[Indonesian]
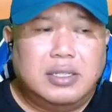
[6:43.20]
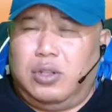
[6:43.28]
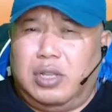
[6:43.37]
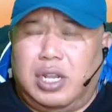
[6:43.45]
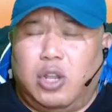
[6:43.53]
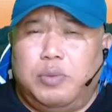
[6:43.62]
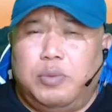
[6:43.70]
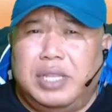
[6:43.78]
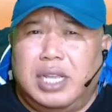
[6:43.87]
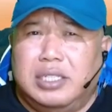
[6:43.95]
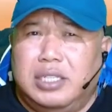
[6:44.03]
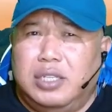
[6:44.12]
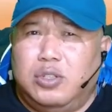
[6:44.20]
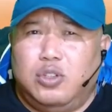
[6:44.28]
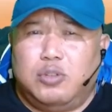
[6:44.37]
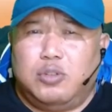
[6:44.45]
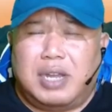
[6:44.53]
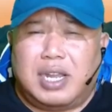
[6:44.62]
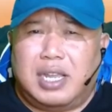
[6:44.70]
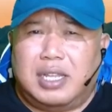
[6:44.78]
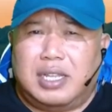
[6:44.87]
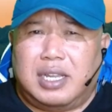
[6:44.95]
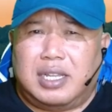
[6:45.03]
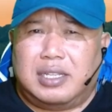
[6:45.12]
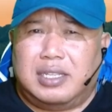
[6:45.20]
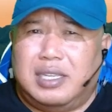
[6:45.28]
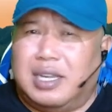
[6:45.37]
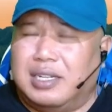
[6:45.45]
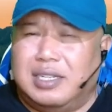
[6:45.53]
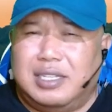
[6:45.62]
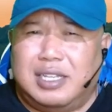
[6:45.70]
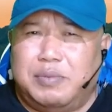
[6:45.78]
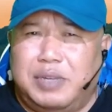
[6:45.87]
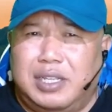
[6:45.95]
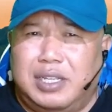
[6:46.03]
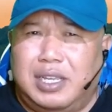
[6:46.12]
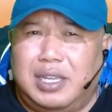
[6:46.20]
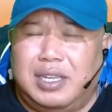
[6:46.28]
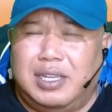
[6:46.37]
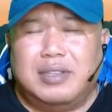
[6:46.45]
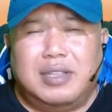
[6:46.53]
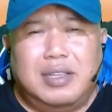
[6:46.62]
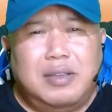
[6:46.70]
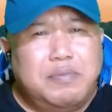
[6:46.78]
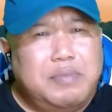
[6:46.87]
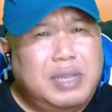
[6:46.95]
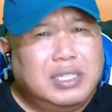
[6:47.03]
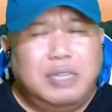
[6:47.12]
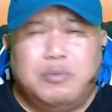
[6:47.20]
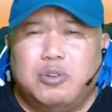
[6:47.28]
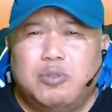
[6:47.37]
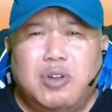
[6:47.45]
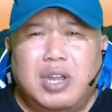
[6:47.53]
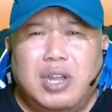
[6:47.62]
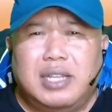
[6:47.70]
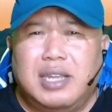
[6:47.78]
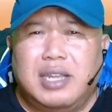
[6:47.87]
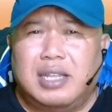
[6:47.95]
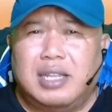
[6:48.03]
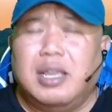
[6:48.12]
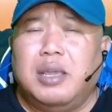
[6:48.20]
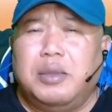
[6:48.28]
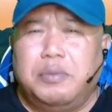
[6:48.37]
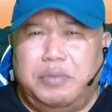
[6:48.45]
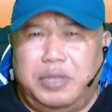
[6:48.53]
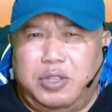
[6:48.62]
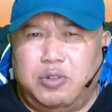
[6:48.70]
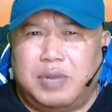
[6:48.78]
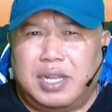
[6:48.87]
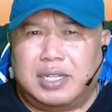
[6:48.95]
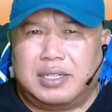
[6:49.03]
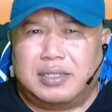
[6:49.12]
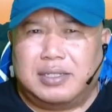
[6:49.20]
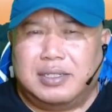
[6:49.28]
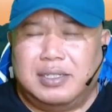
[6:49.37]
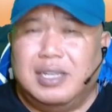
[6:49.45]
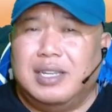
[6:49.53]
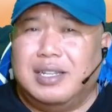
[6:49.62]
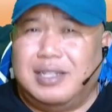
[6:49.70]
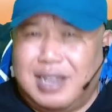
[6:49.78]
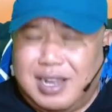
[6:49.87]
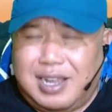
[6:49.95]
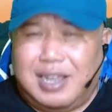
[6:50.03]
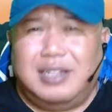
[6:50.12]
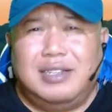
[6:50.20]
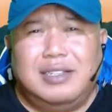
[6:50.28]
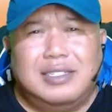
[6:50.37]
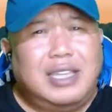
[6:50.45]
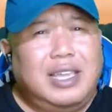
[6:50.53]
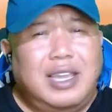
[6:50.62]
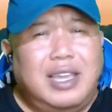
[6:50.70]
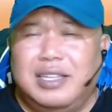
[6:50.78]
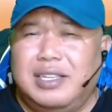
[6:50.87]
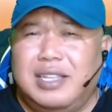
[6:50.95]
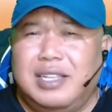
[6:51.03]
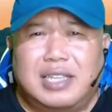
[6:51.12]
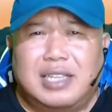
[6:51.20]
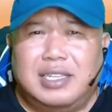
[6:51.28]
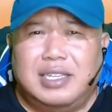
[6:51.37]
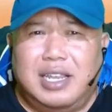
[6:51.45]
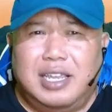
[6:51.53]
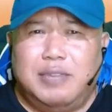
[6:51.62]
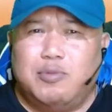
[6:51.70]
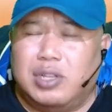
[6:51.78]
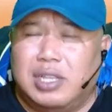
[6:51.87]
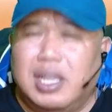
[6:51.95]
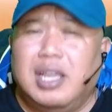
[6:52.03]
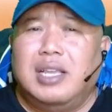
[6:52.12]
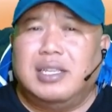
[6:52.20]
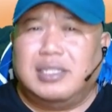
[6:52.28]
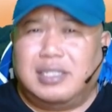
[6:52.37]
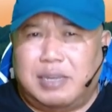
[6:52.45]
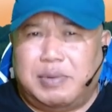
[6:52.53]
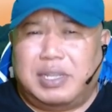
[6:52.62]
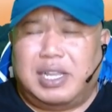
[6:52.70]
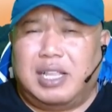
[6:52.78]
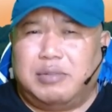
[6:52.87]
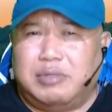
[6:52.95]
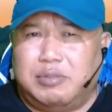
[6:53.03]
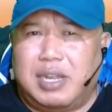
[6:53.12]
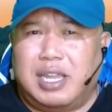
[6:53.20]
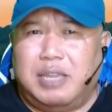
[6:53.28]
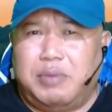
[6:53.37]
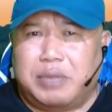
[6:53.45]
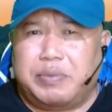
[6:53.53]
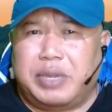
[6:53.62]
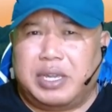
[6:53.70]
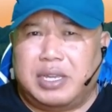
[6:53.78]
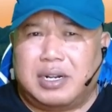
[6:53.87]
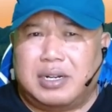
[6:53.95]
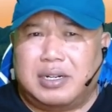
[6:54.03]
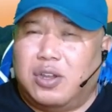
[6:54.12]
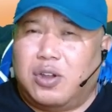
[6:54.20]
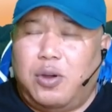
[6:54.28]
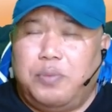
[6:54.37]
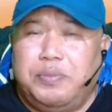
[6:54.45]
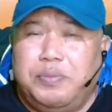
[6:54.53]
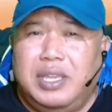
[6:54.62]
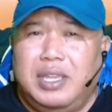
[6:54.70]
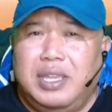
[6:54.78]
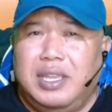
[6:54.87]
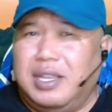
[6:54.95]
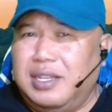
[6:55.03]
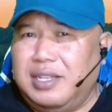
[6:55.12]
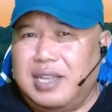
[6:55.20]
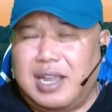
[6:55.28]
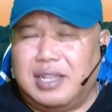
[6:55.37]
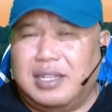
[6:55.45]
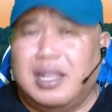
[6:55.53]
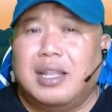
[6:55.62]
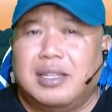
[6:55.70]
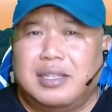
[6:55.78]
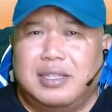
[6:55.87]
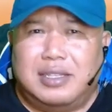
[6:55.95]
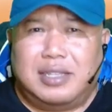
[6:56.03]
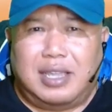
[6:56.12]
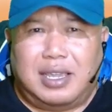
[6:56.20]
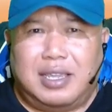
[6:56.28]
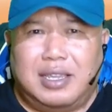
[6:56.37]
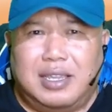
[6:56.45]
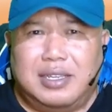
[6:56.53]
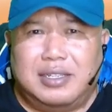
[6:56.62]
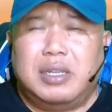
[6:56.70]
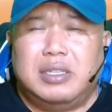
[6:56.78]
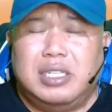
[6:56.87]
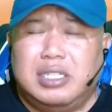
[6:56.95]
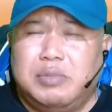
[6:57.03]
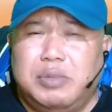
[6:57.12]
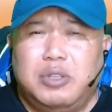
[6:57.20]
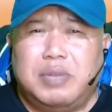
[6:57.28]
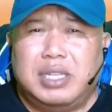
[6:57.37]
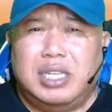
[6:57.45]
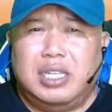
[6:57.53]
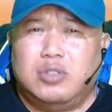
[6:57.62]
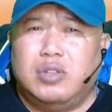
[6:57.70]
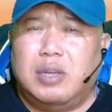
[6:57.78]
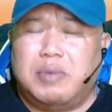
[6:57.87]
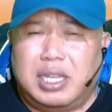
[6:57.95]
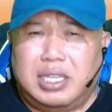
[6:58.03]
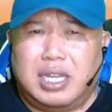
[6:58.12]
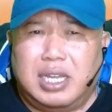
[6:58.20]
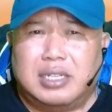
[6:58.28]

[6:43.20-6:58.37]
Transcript: Rekomendasi tujuh makanan yang keenam ini masih berhubungan dengan minuman. Dan saya yakin tidak asing lagi buat sahabat alam sebagai backpacker. Kopi dan teh. Jenis minuman ini sudah banyak